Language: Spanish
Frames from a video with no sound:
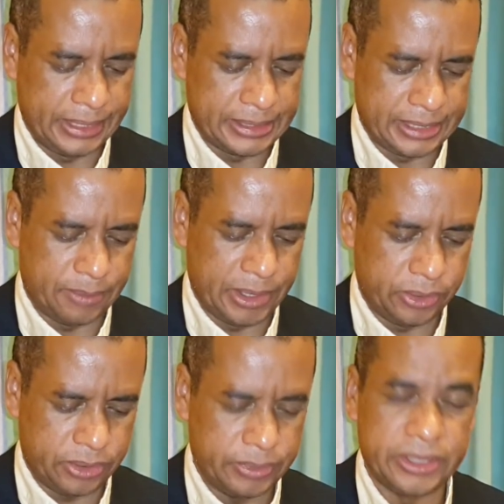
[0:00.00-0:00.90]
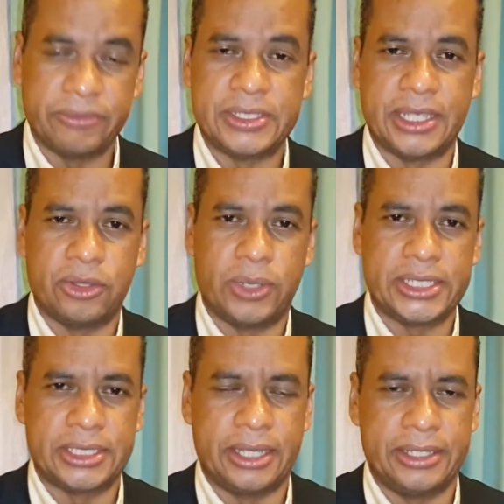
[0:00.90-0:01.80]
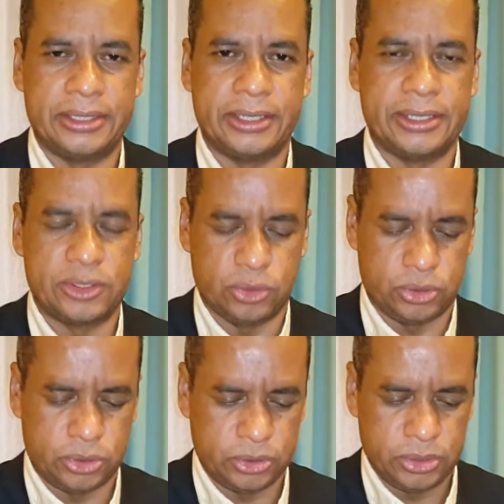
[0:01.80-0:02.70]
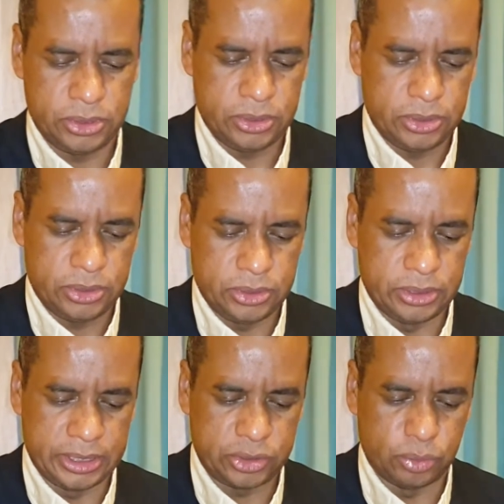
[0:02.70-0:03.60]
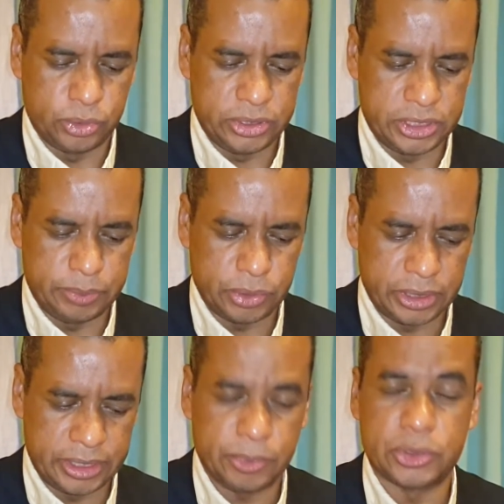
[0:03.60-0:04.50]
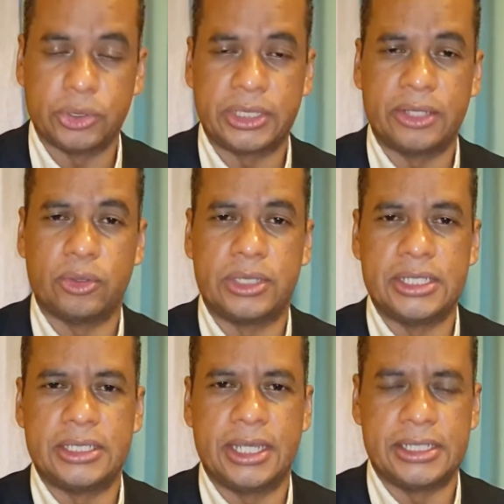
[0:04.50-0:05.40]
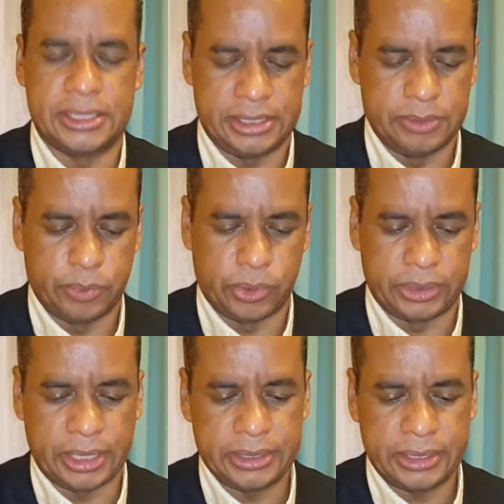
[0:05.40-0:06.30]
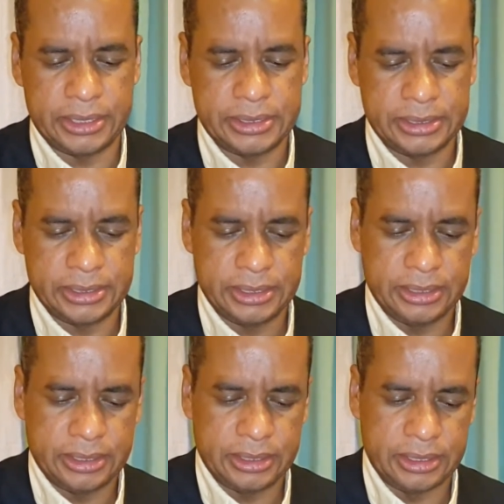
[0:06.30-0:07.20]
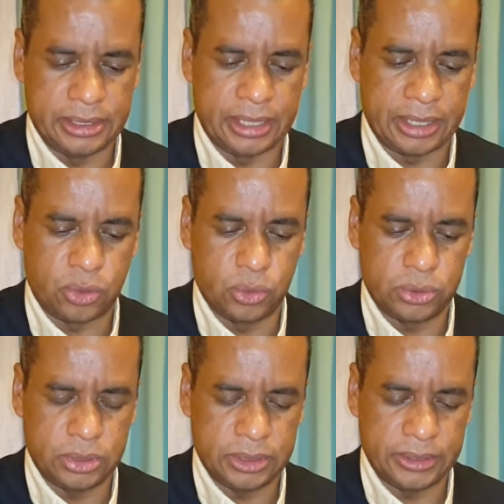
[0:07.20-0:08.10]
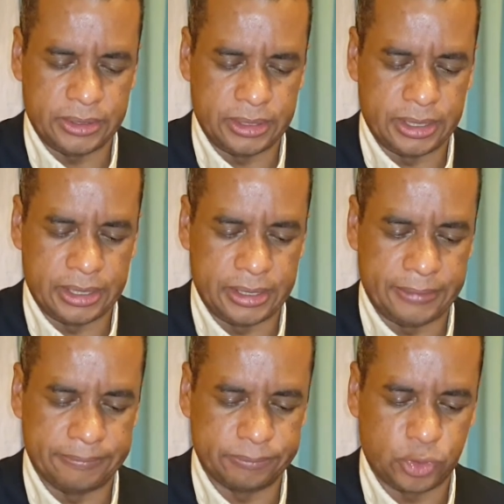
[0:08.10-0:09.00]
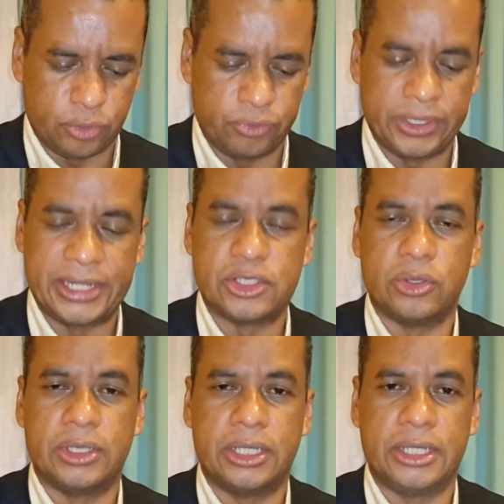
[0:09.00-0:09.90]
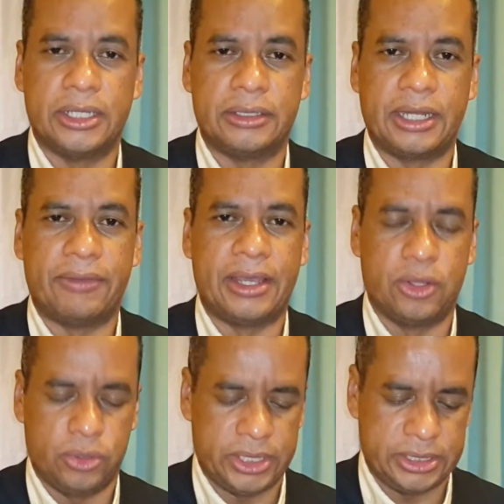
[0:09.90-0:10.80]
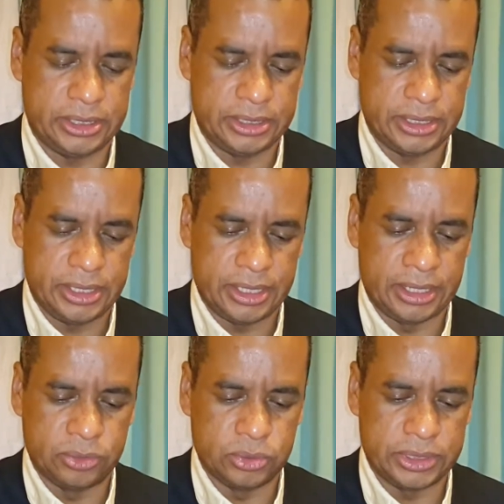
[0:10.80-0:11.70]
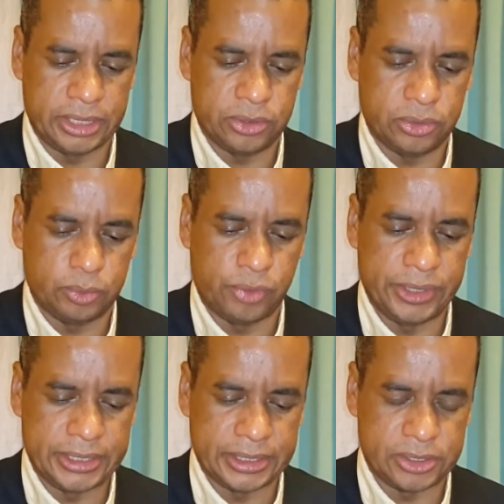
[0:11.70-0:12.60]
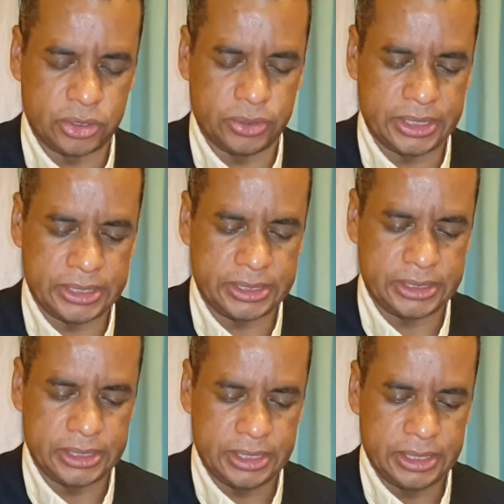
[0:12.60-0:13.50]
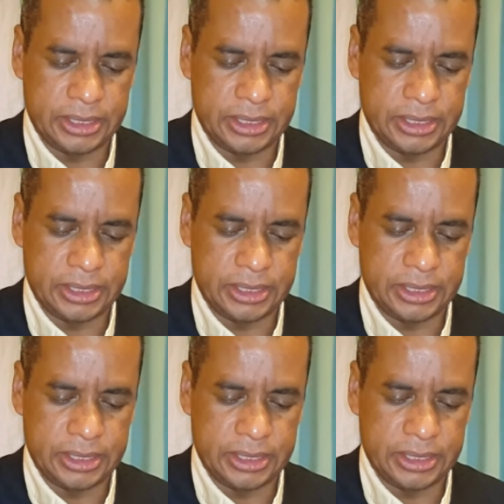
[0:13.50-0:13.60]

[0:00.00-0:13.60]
El Salvador, beneficiando a esta gente de estos, de estos municipios. Tendremos otras noticias importantes. La CUT, la Confederación de Trabajadores, anunciando movilizaciones,